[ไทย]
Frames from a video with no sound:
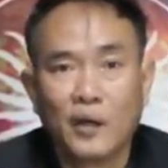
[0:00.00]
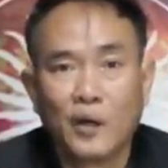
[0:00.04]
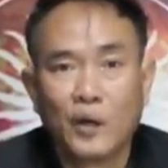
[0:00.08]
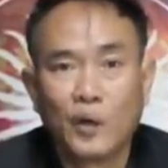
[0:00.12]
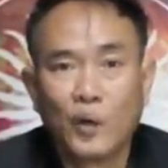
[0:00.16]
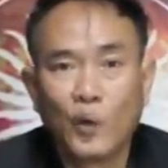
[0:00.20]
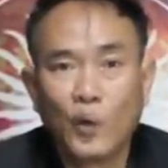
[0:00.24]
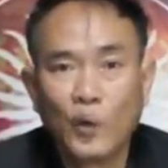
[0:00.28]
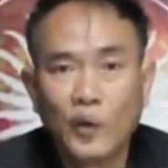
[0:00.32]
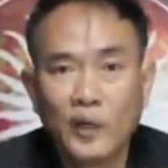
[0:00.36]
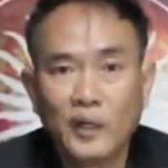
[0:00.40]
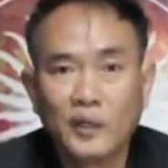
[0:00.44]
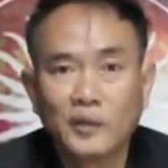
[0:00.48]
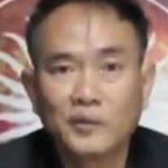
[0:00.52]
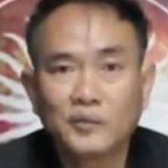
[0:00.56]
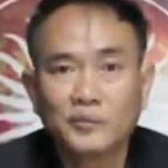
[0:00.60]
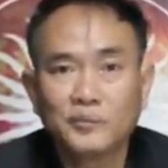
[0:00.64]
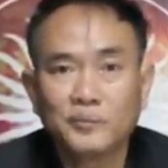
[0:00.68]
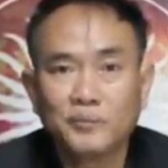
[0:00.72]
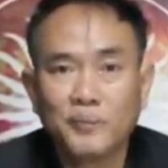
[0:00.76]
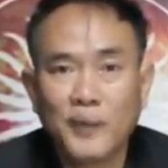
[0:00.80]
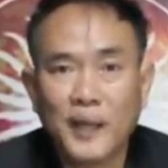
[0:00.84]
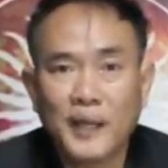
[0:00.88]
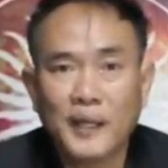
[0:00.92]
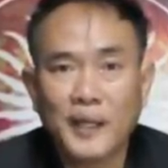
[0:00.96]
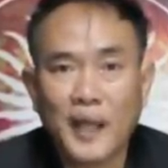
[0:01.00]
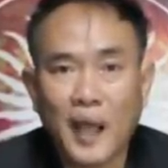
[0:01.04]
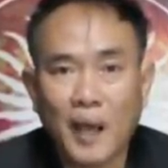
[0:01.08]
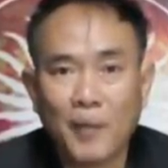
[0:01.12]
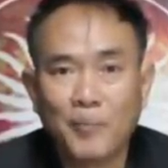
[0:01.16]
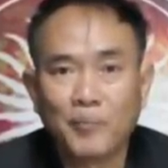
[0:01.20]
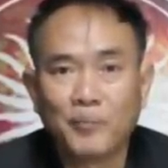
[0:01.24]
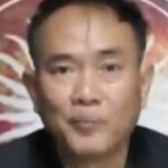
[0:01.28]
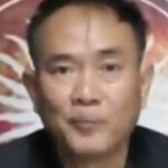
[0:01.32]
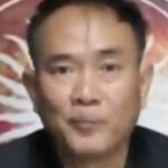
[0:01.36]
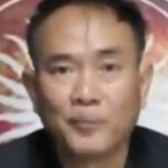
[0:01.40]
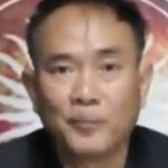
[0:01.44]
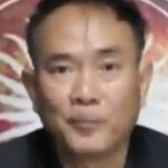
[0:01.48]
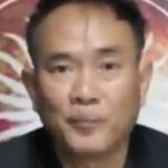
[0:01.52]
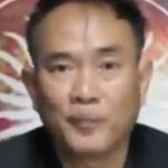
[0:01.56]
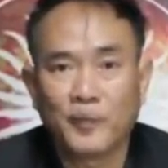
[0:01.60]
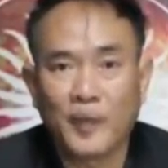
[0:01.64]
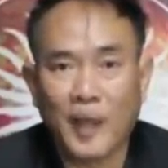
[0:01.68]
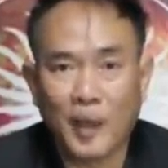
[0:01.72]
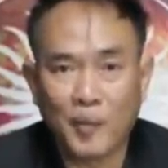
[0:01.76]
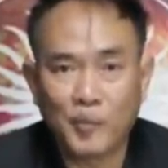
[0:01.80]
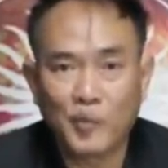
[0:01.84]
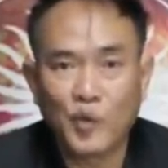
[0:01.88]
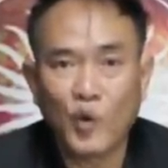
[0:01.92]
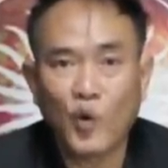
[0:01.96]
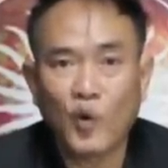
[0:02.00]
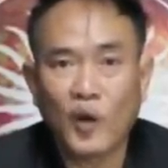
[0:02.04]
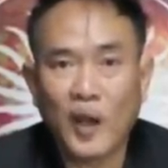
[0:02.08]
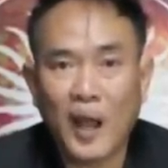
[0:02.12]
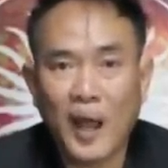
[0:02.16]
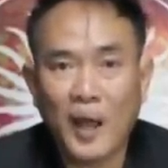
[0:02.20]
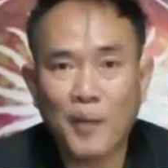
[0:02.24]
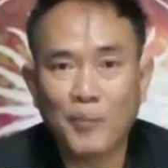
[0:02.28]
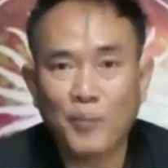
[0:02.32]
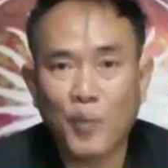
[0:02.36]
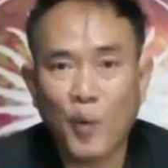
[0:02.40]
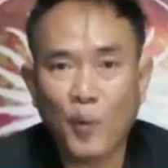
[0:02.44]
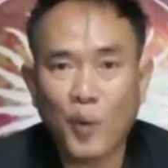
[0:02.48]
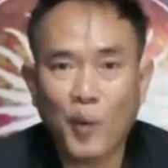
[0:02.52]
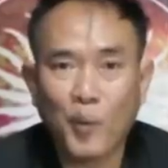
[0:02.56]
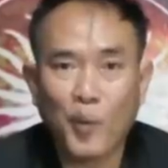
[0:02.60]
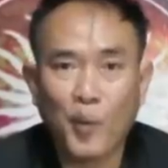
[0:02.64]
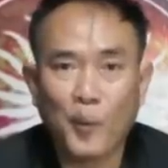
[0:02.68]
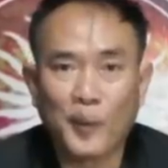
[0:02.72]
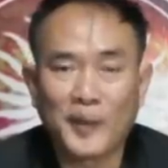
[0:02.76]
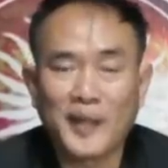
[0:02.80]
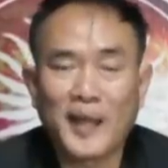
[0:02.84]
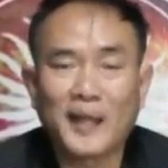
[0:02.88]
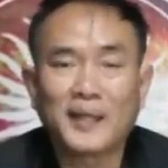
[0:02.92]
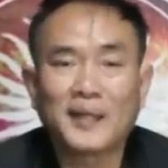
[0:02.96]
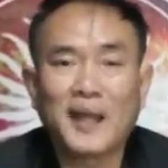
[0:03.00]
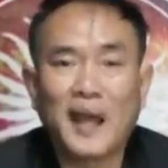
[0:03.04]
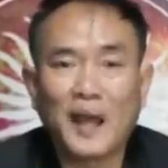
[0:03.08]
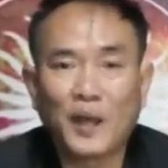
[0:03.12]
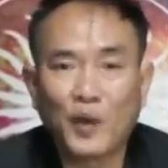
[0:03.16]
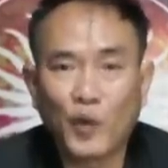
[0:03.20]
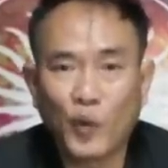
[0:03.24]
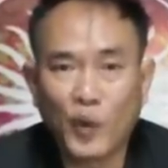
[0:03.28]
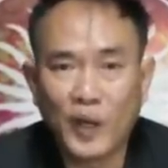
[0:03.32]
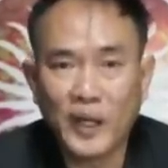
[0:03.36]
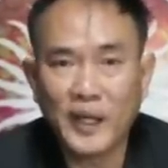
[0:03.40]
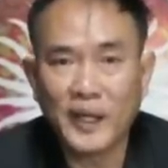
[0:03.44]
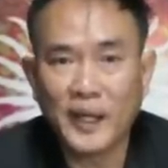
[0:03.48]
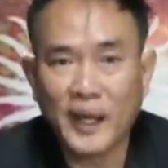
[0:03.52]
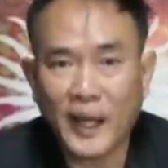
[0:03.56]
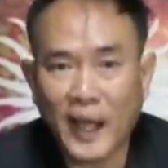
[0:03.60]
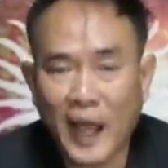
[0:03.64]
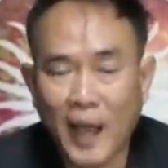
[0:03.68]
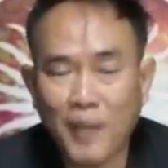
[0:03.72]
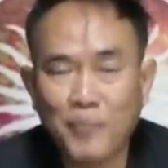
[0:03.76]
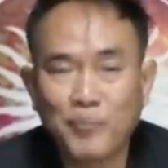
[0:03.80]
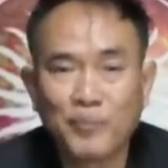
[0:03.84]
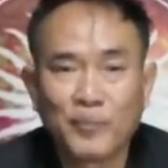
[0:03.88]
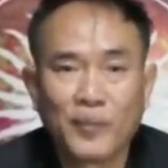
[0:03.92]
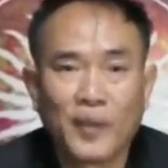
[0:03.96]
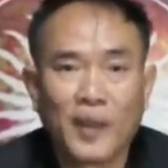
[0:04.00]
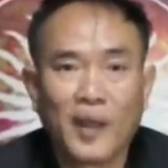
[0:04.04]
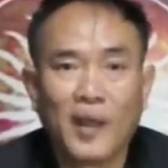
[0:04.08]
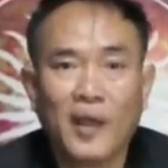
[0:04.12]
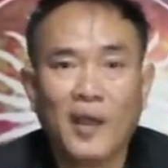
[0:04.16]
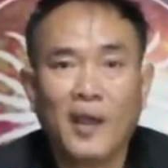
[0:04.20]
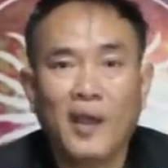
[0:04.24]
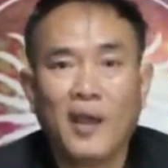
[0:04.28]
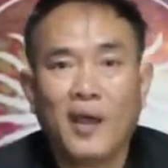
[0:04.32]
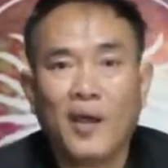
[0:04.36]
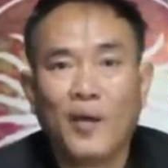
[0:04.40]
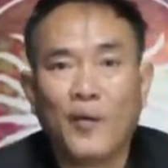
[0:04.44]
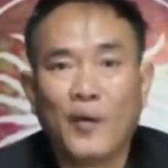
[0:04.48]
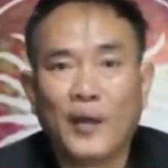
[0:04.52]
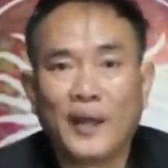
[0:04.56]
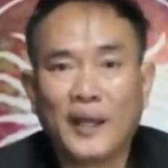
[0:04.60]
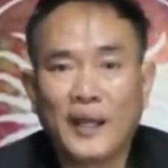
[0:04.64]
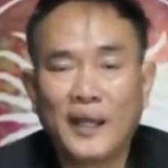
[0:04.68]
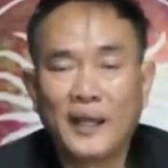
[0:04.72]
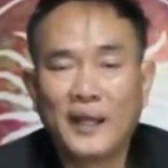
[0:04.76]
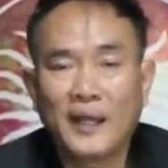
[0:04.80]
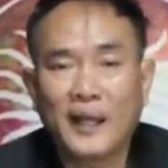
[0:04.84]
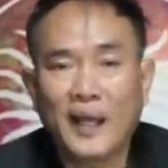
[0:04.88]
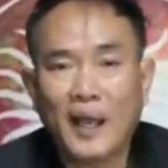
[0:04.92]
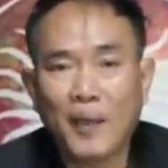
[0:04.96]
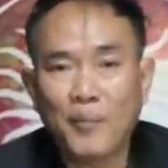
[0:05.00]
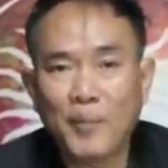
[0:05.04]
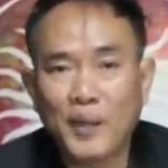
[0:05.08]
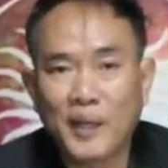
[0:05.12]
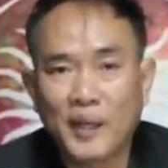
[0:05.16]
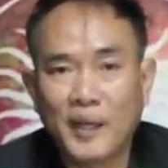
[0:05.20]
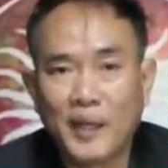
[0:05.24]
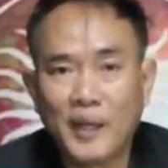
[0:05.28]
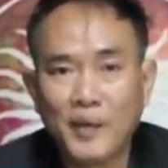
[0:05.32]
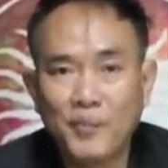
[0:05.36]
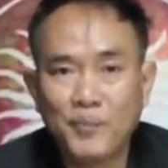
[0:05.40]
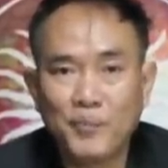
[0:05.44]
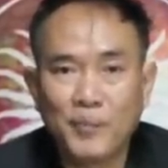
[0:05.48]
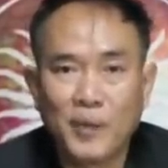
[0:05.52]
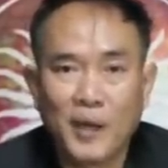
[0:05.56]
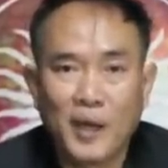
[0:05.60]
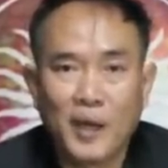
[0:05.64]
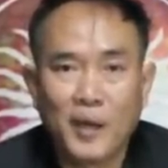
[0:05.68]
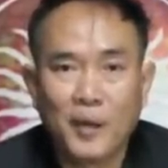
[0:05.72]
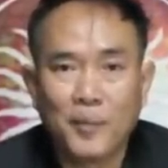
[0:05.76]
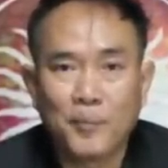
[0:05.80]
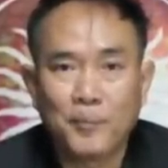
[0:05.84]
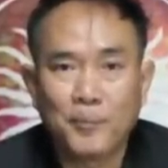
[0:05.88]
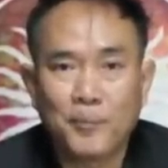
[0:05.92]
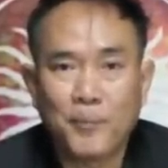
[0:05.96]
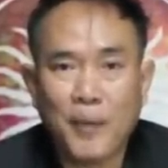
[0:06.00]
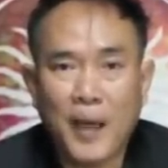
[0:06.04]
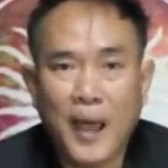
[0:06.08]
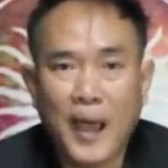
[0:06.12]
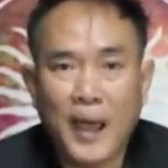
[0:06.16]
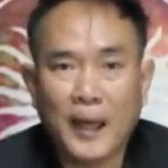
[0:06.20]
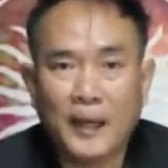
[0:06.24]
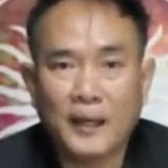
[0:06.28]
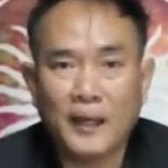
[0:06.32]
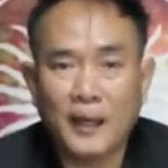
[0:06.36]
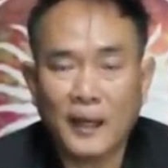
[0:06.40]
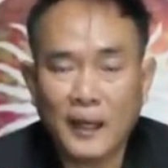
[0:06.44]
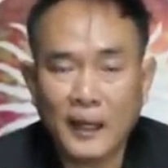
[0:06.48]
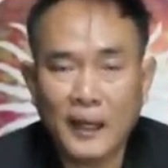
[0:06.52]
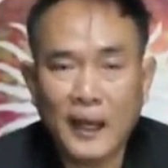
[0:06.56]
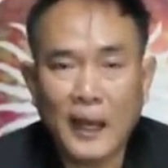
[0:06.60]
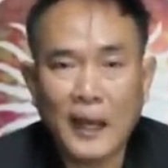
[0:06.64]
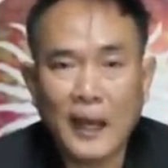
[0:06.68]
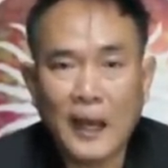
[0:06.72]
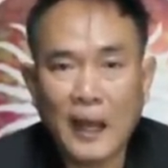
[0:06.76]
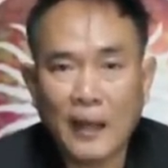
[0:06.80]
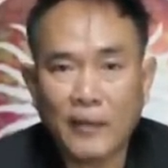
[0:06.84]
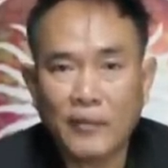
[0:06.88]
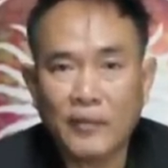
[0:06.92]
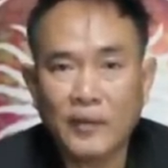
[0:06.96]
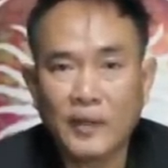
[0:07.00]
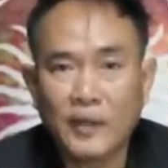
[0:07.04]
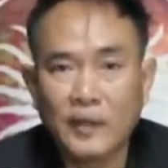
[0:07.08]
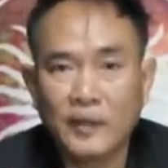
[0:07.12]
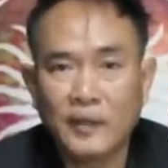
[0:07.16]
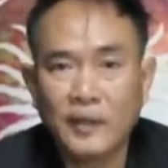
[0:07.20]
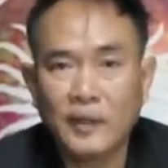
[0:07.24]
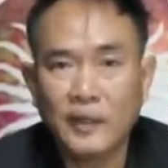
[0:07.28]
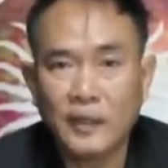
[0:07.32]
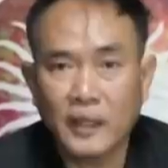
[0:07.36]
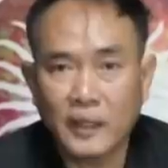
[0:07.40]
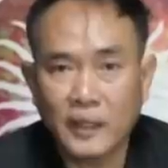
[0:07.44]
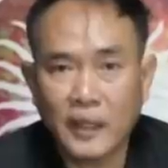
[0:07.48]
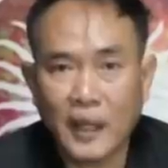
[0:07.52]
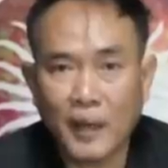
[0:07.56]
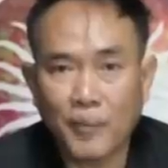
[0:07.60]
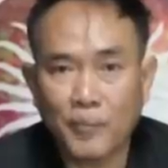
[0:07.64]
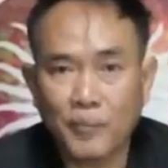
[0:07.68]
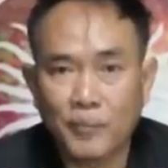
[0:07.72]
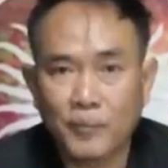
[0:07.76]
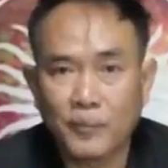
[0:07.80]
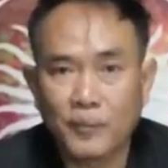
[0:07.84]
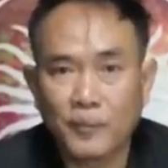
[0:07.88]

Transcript: รู้ลึกแม่นยำนำโชคลาภพบกับผมอาจารย์ชานโฮลี่นะครับ วันนี้นะครับเป็นคลิป 8 ลัคนาราศีที่จะจับ